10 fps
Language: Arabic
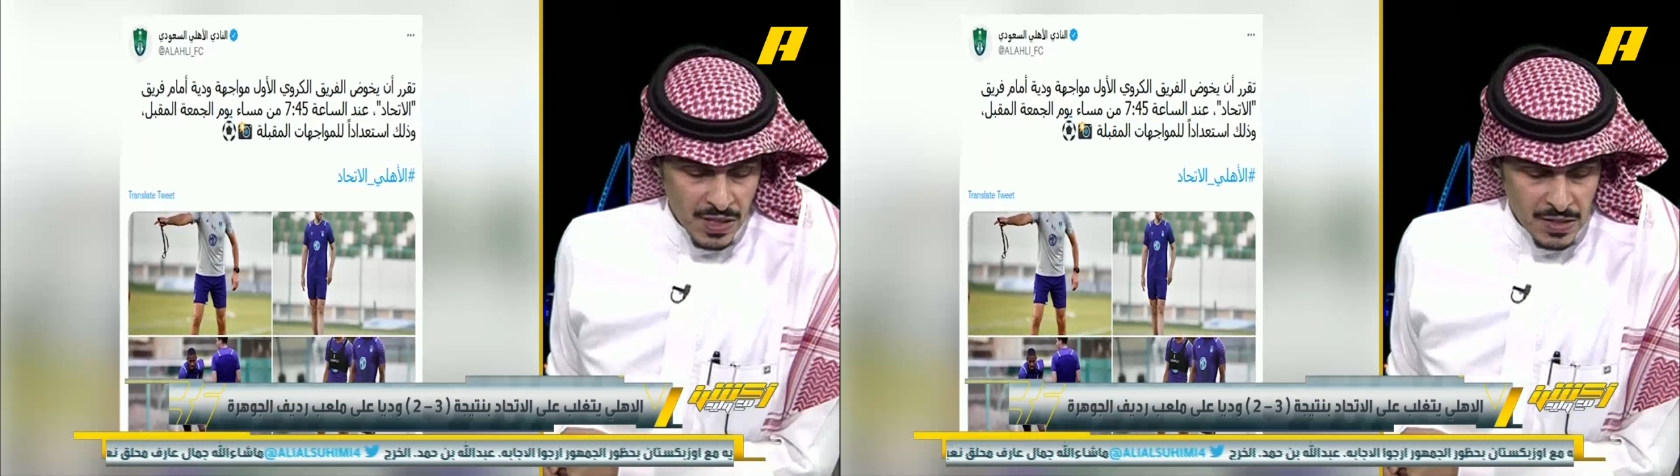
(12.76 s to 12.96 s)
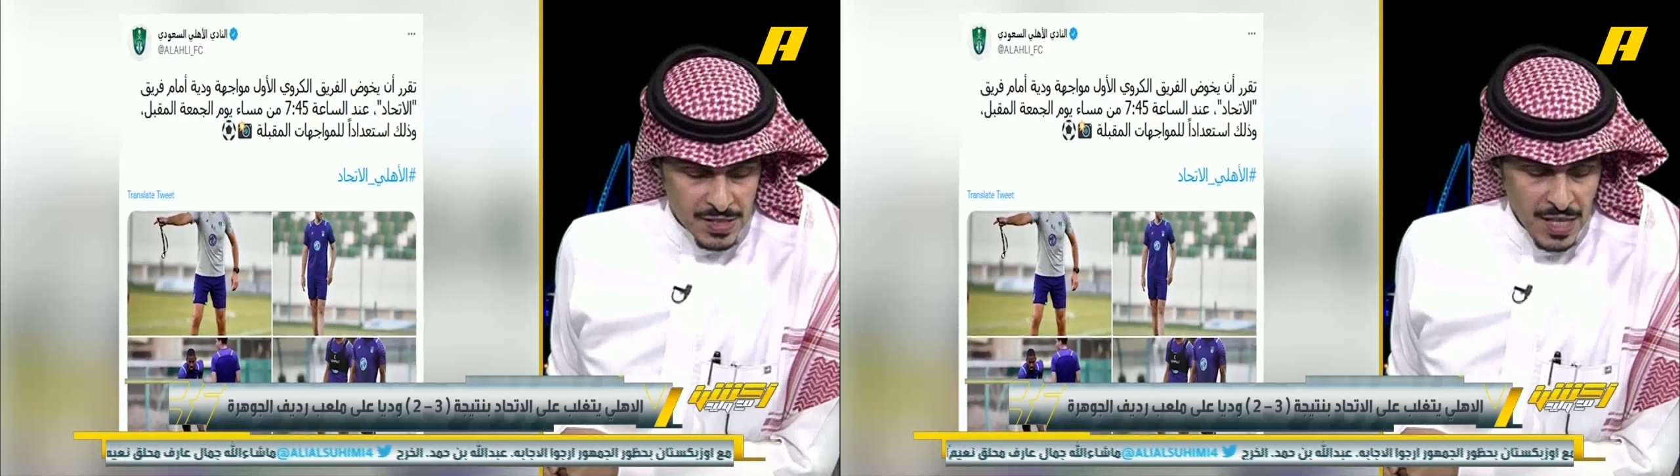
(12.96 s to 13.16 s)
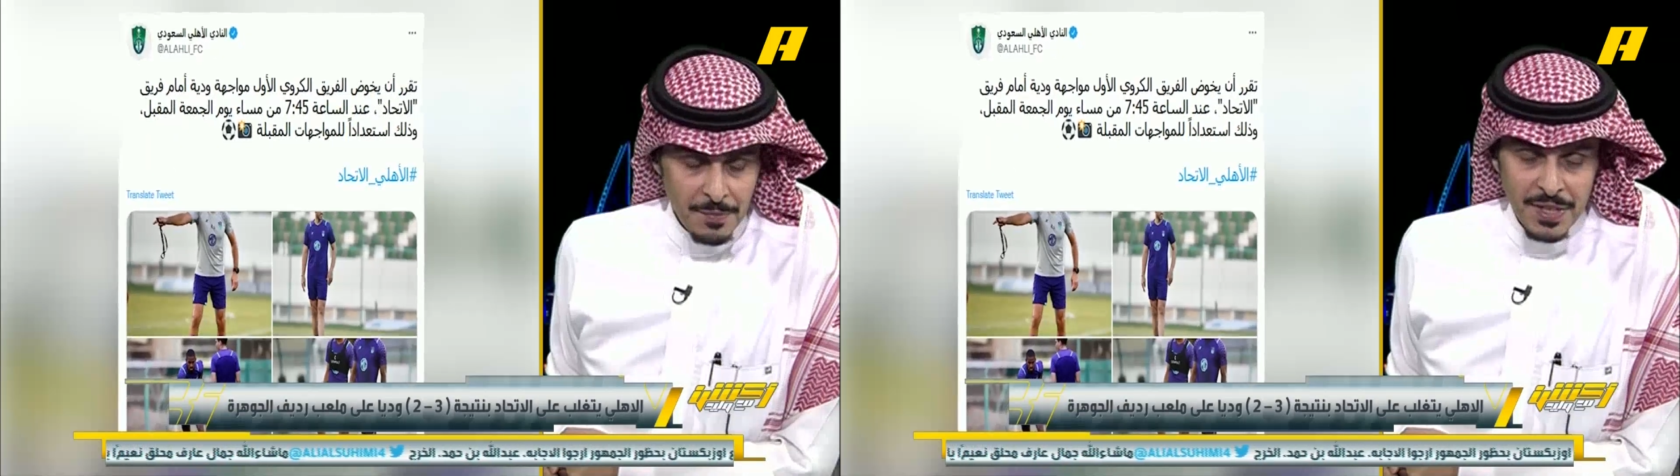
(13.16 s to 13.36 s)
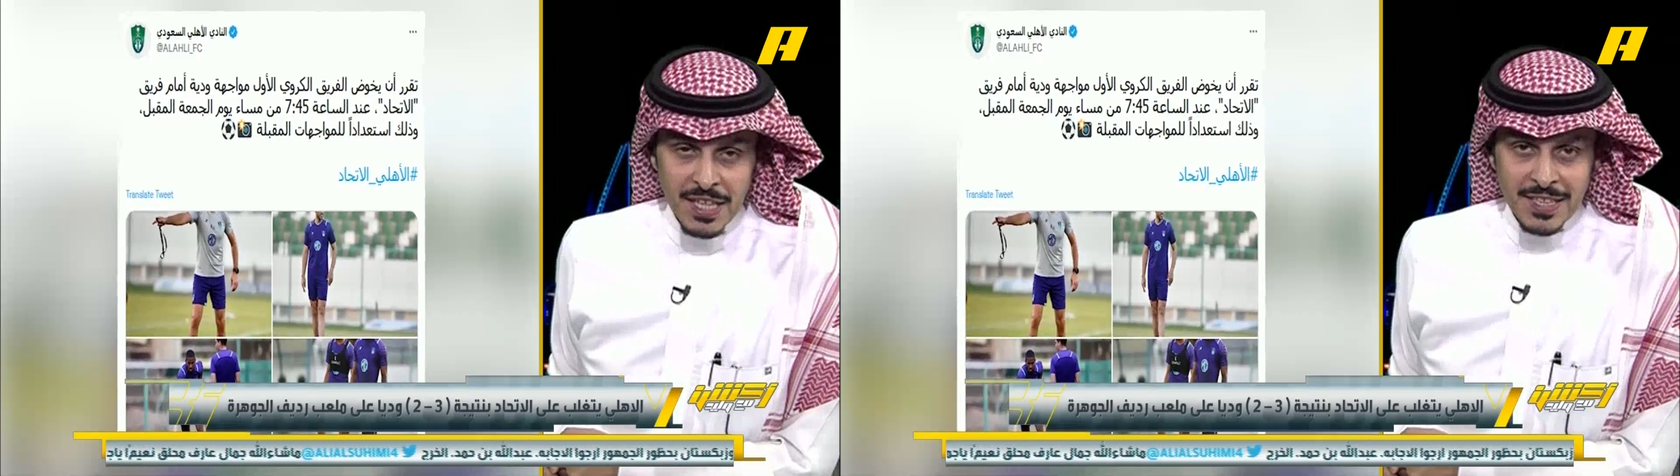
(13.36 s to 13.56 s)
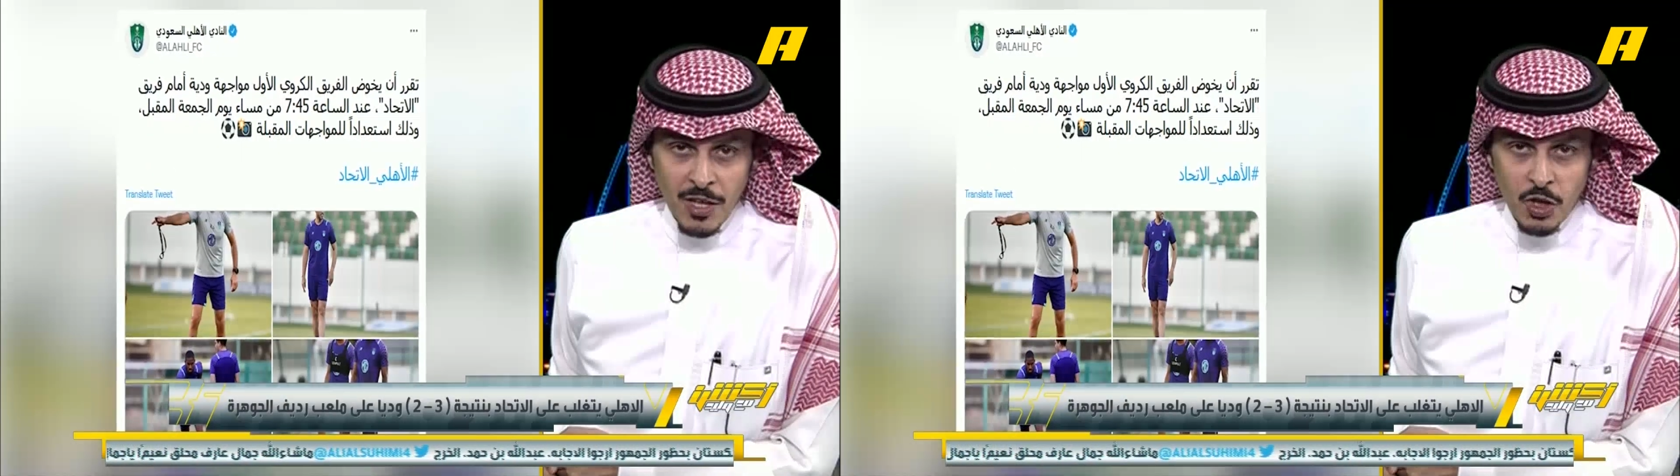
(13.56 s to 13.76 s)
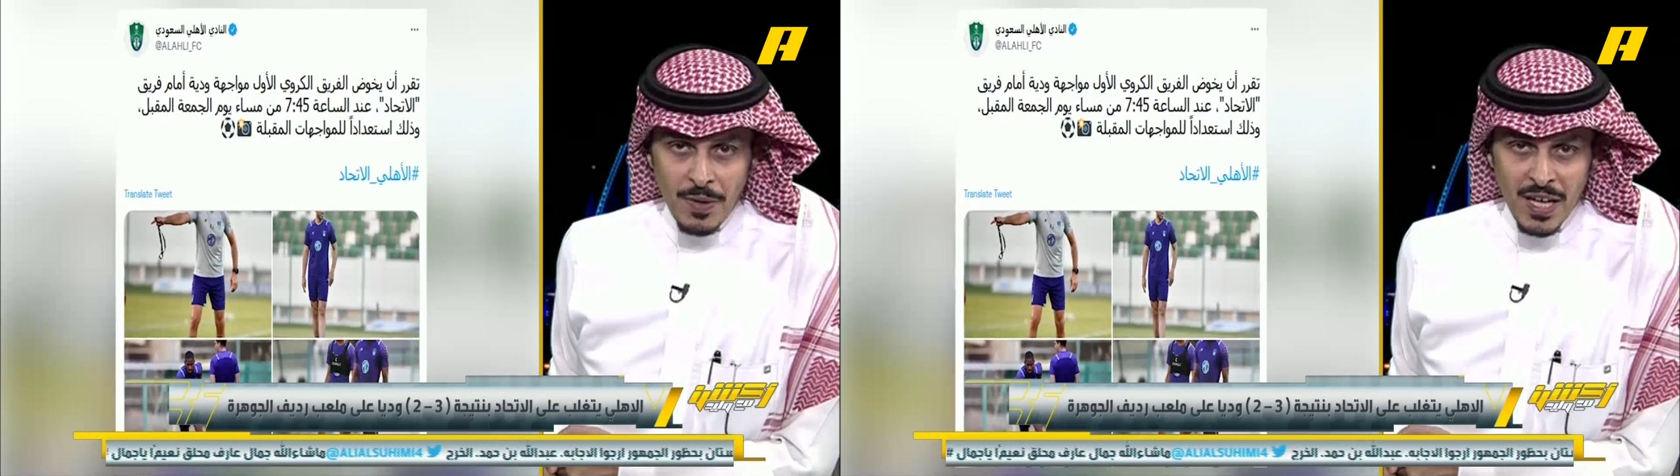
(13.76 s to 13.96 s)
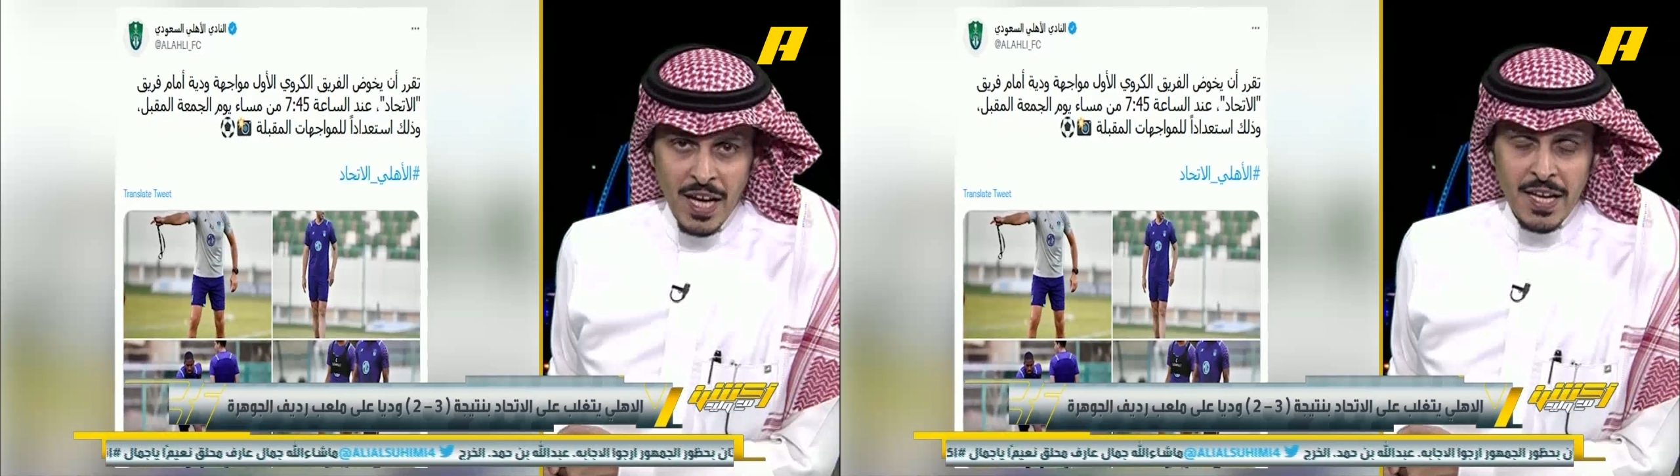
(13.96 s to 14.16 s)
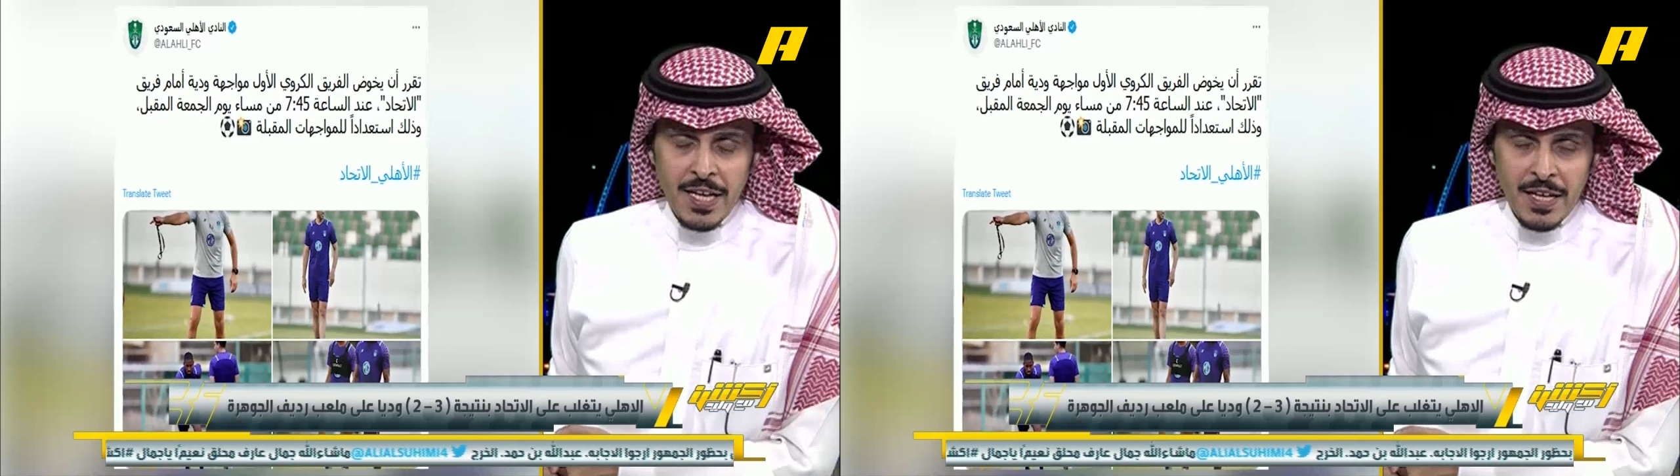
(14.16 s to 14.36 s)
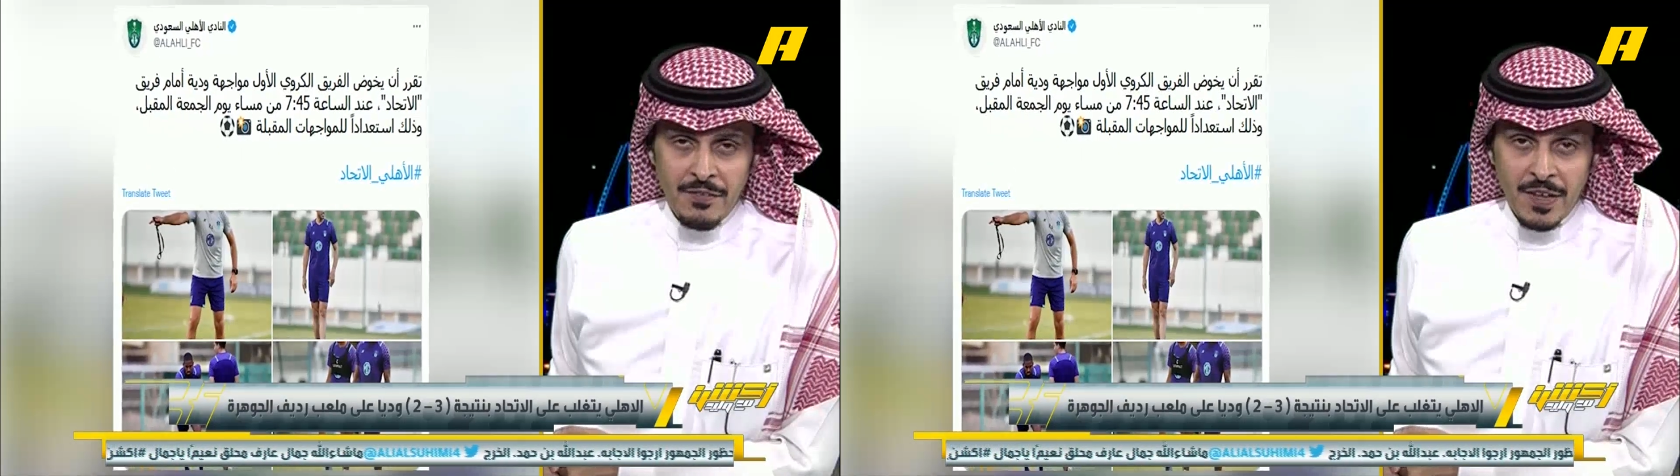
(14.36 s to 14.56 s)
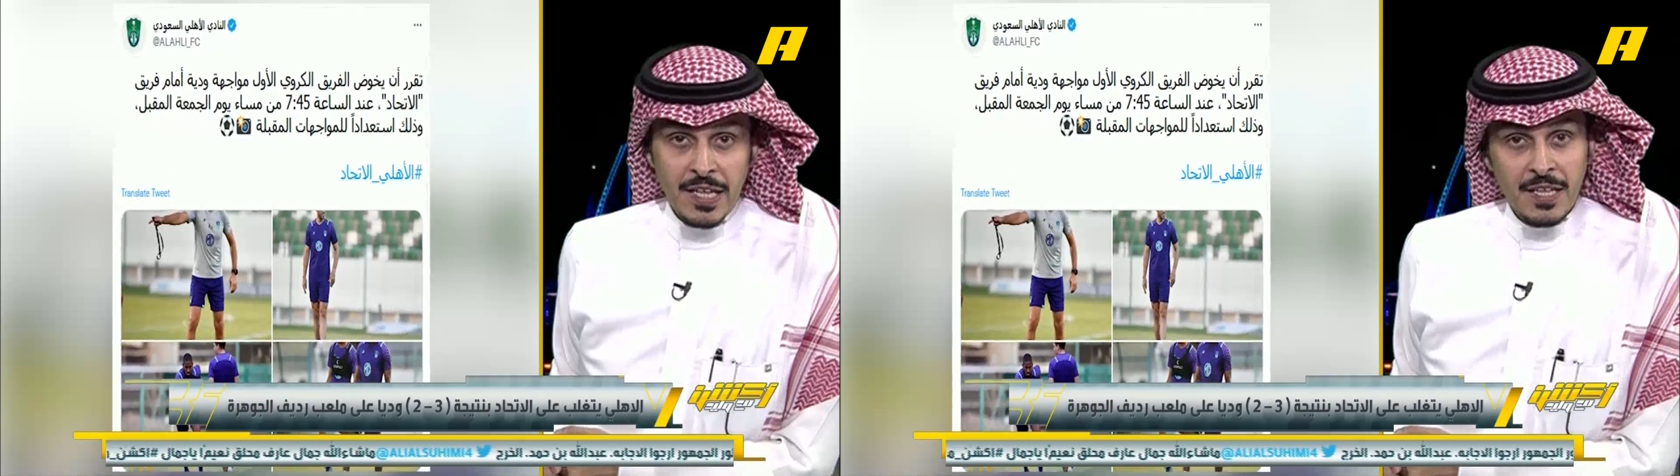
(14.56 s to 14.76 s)
صعب انك تحكم على اي
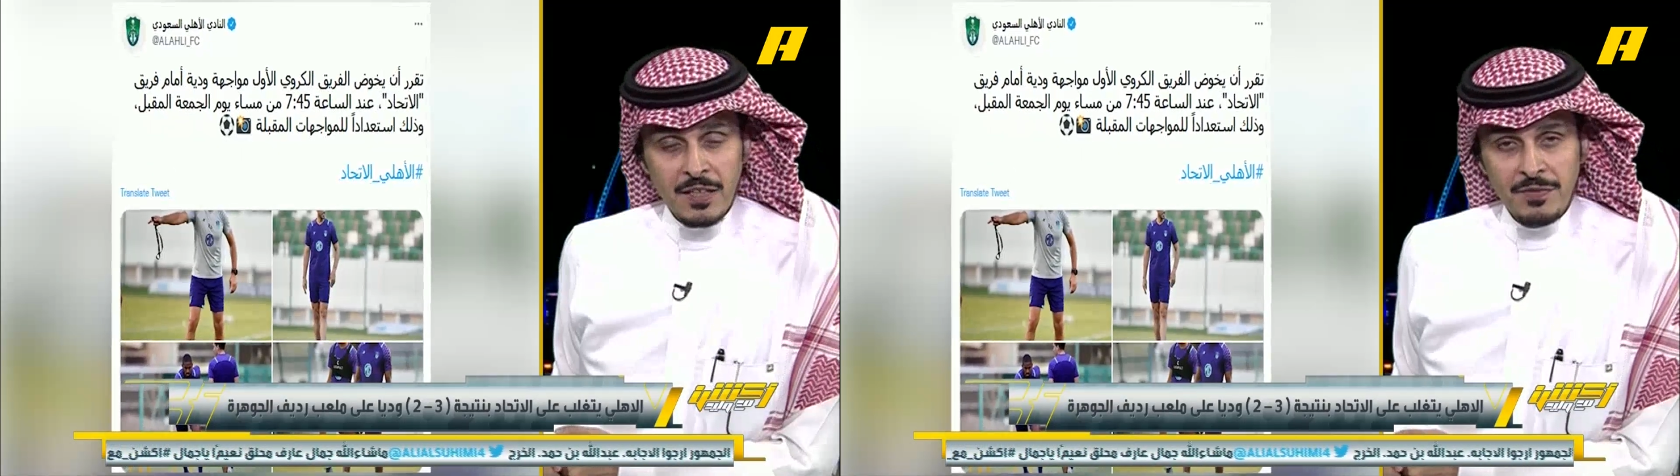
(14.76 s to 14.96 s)
فريق